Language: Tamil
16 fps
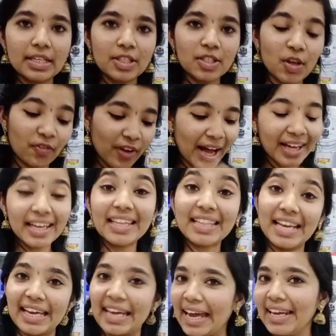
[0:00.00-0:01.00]
ஸோ வாங்க
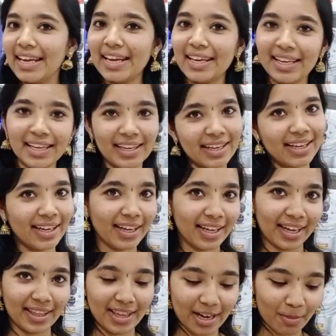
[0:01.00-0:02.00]
இதில் என்னென்ன
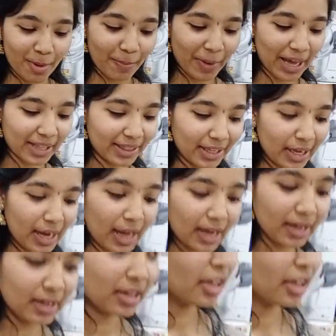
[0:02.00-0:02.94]
இருக்குங்கிறத நம்ம பார்த்துடலாம்